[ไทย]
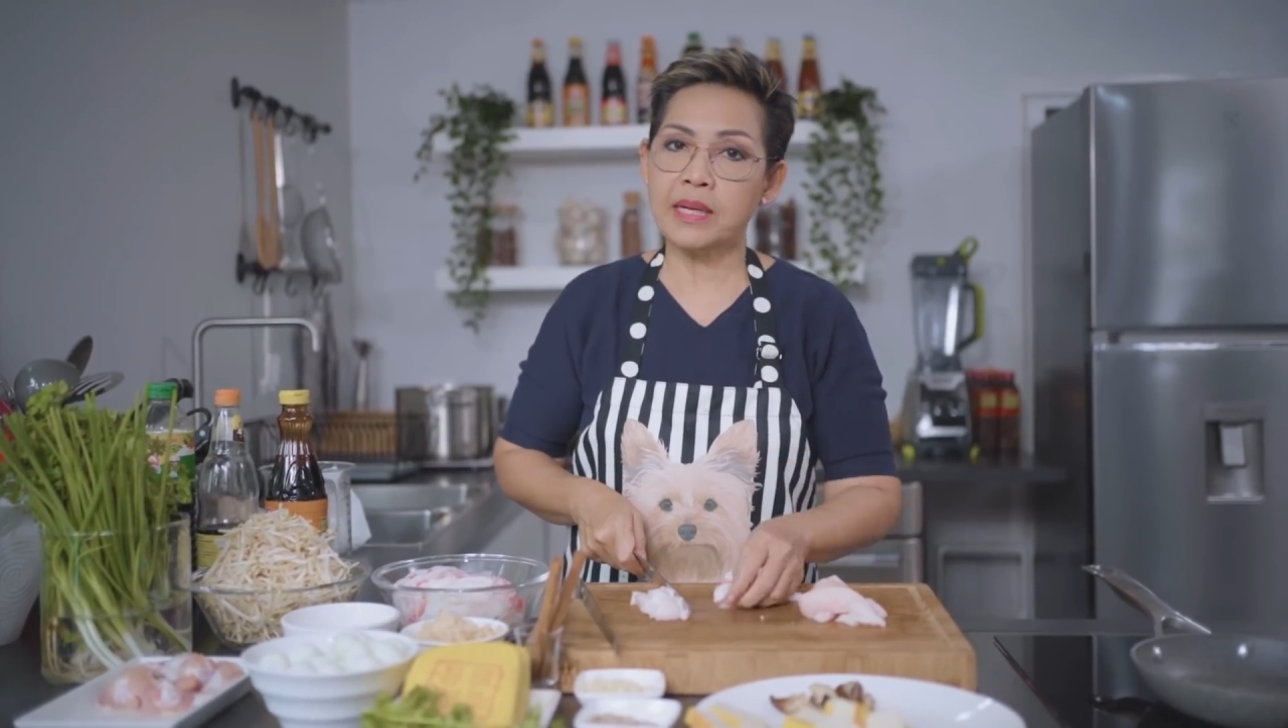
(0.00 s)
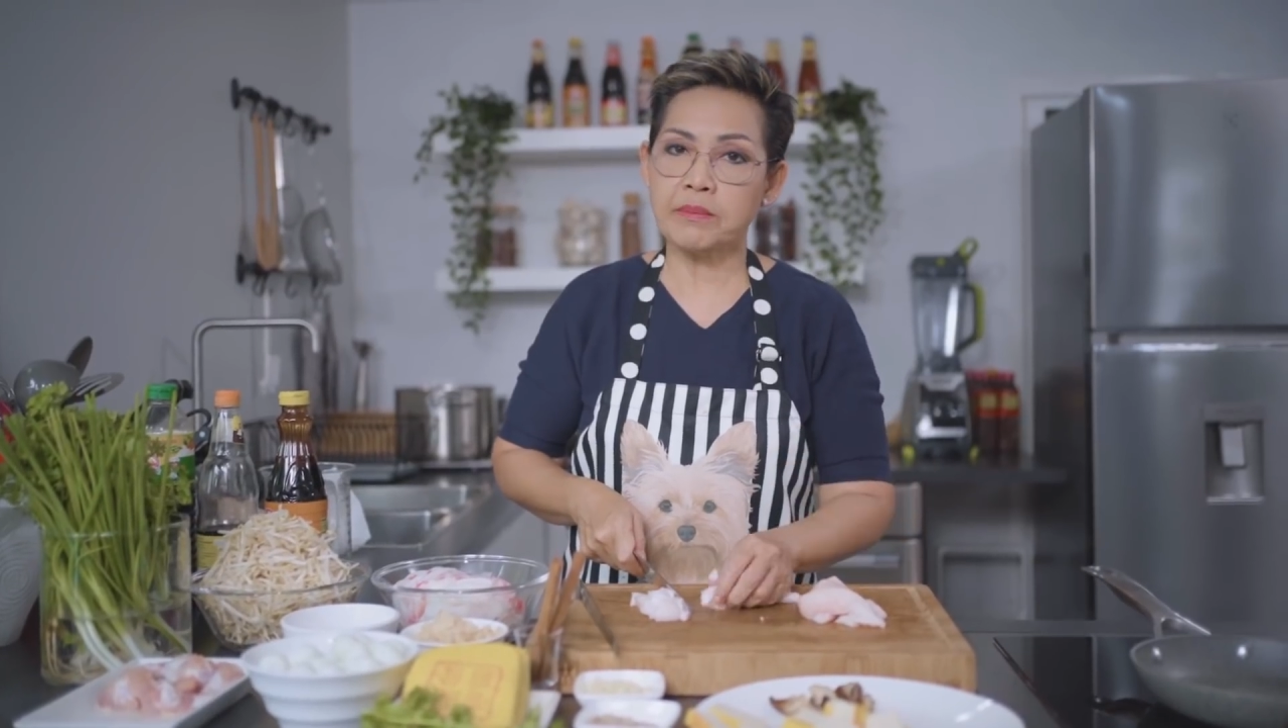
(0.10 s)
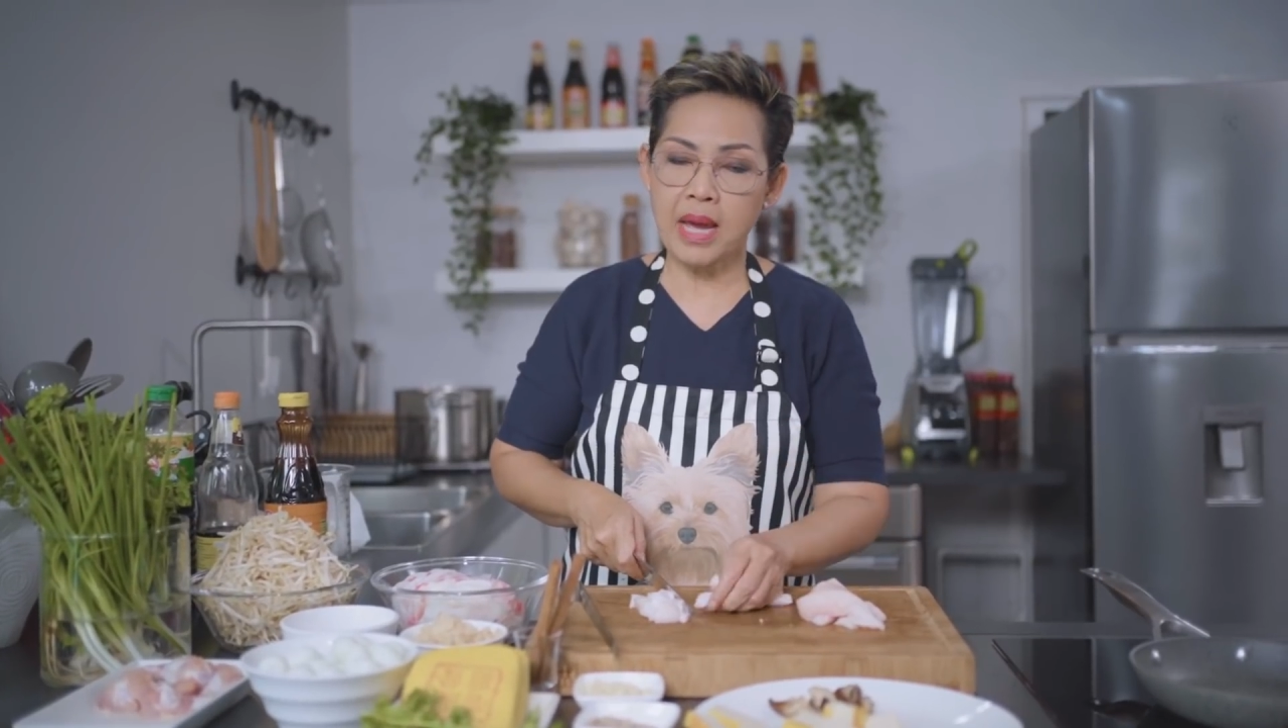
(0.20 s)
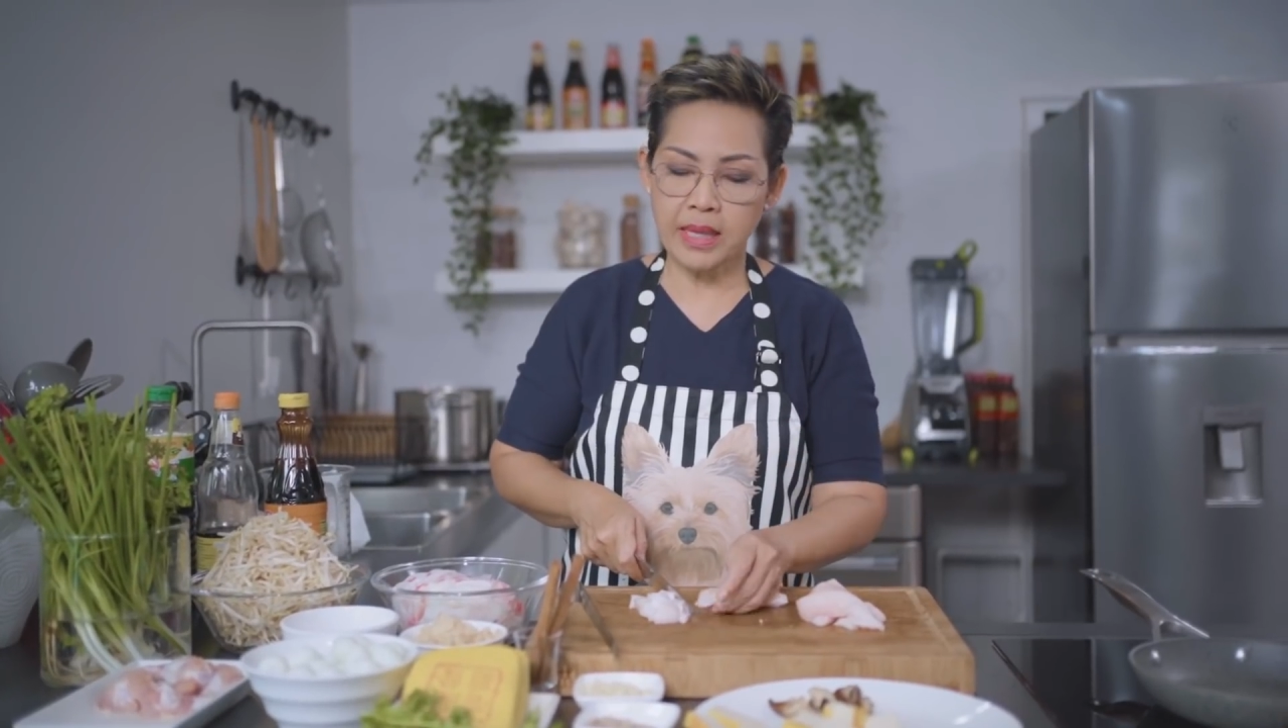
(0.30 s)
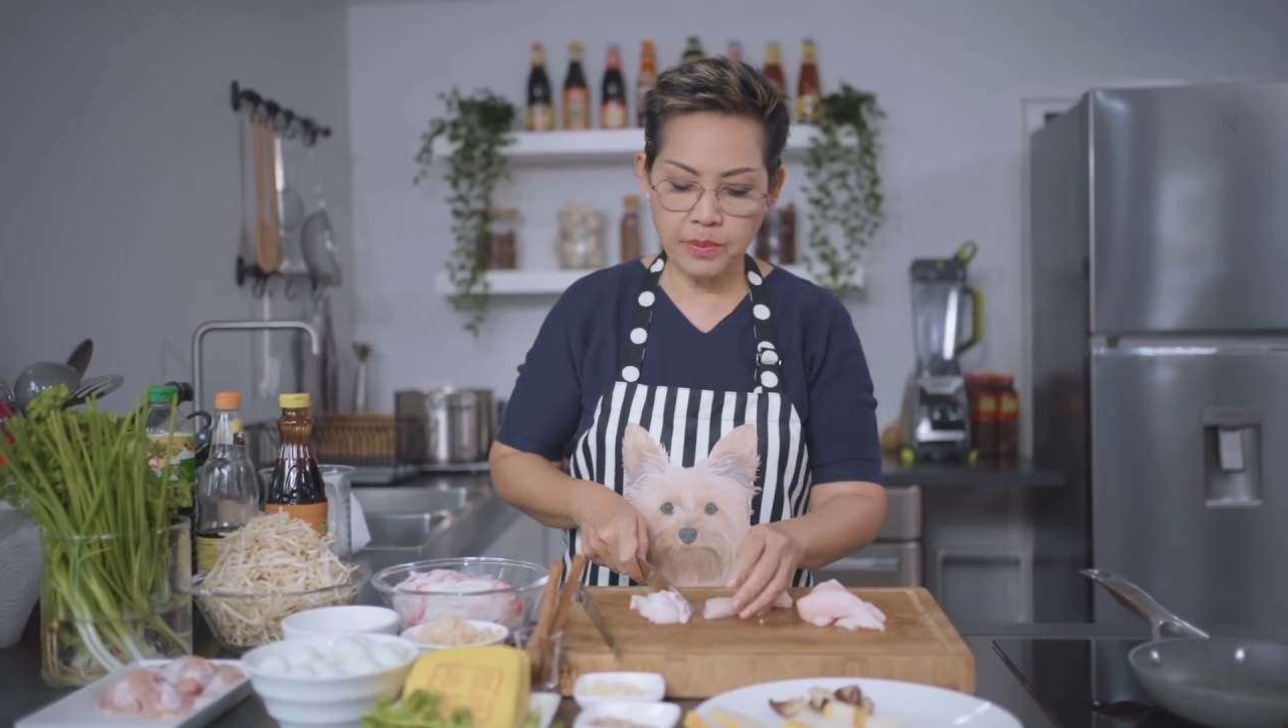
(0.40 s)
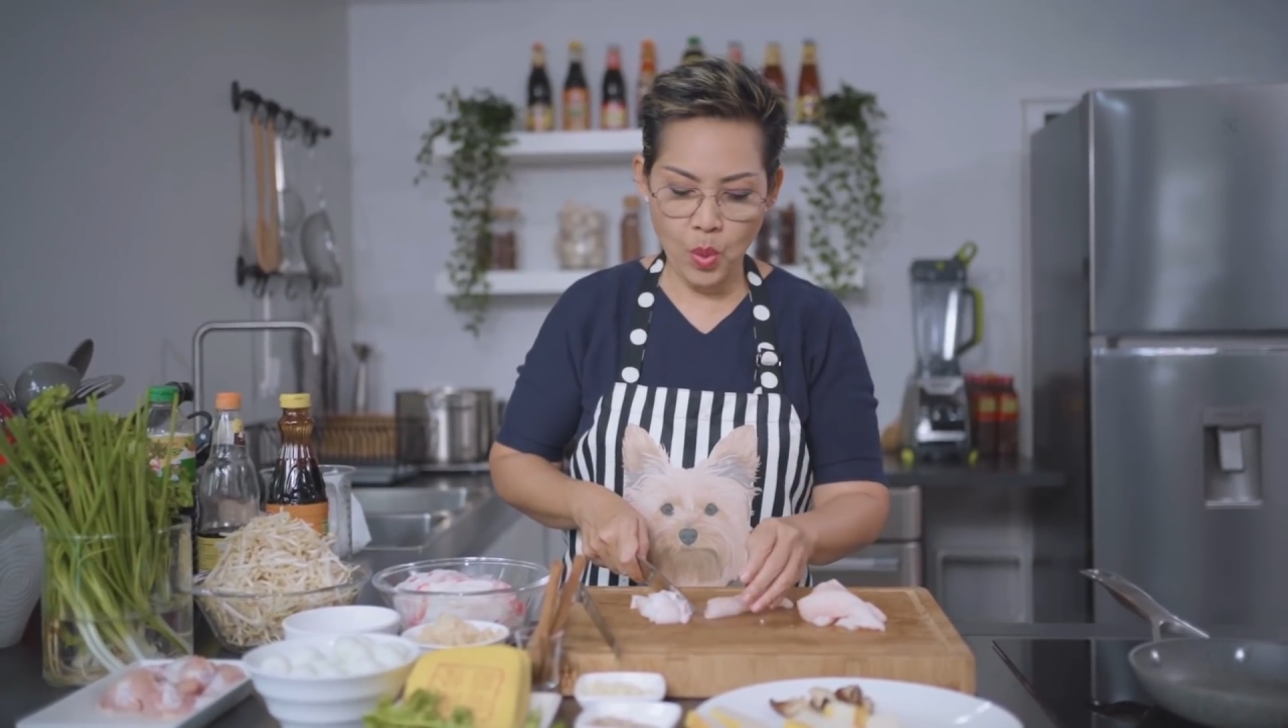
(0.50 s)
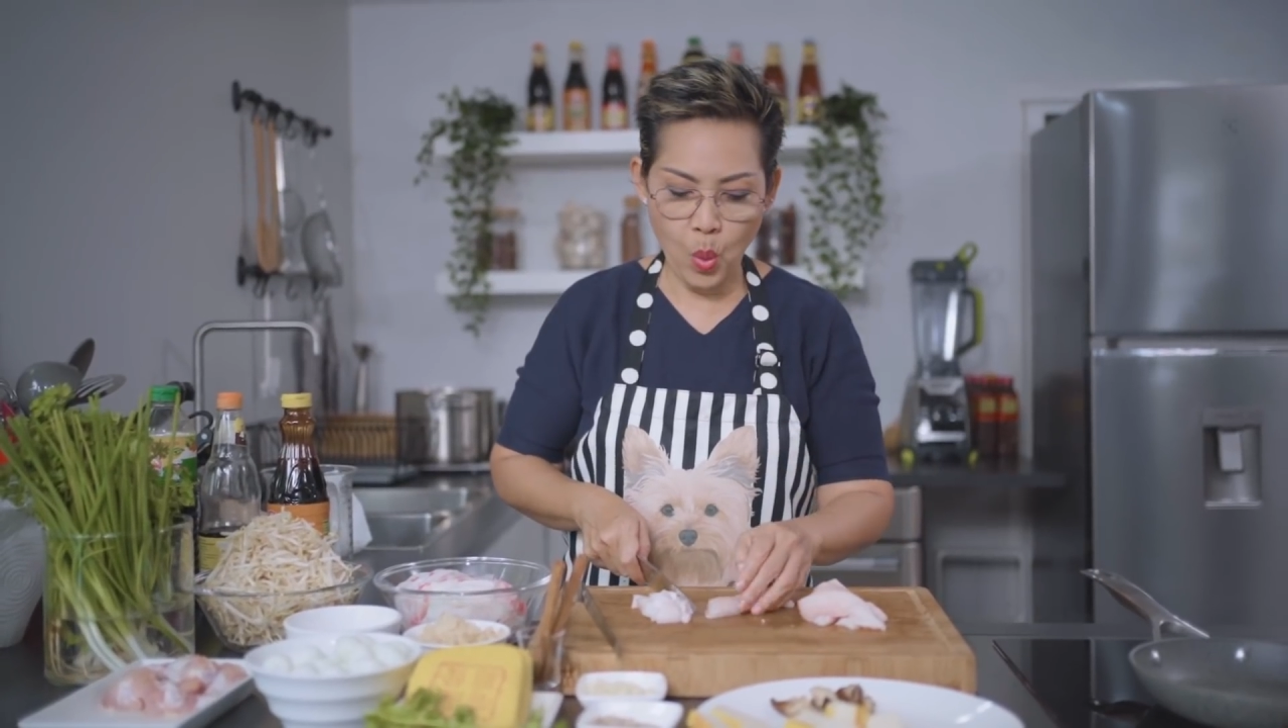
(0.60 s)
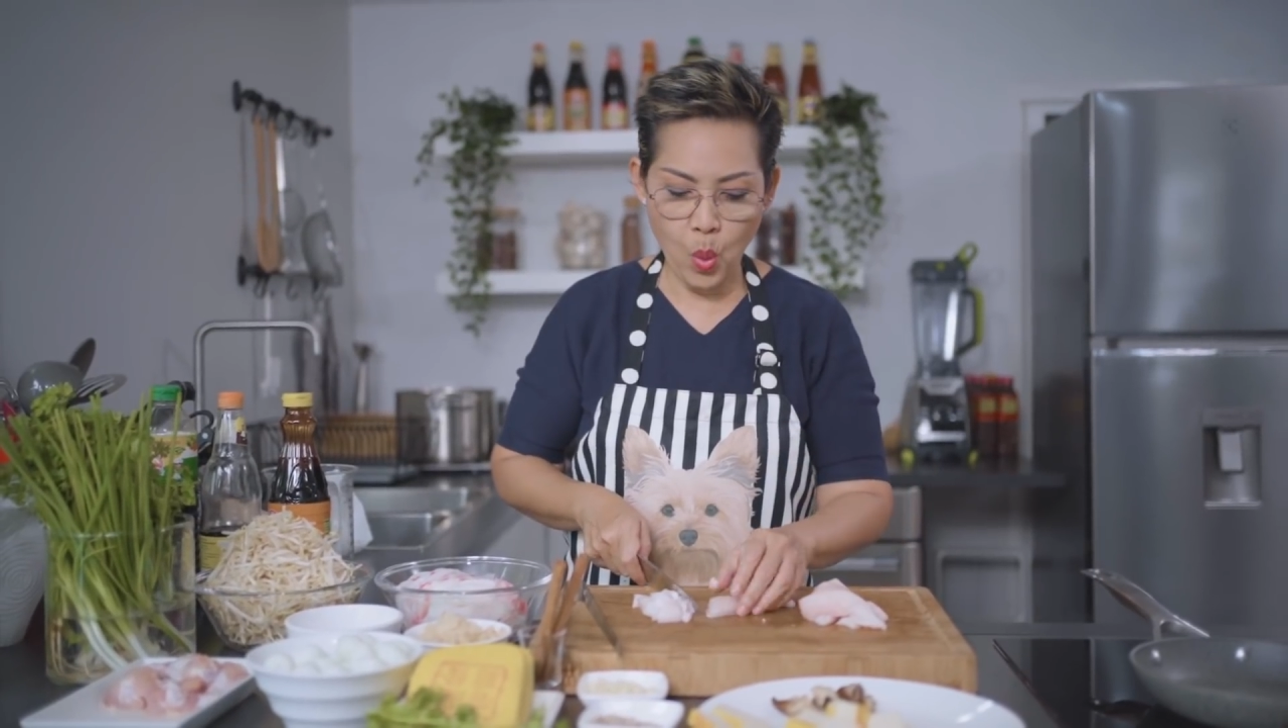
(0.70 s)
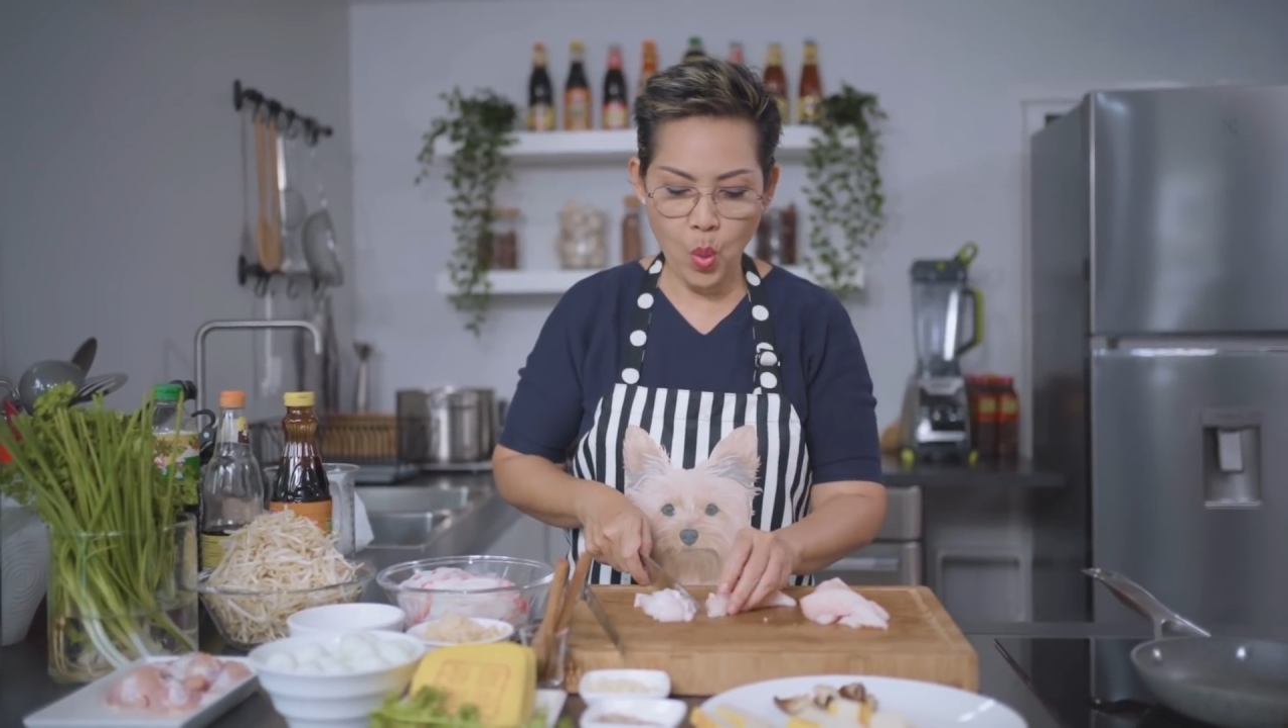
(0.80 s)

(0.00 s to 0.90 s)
นมันหมู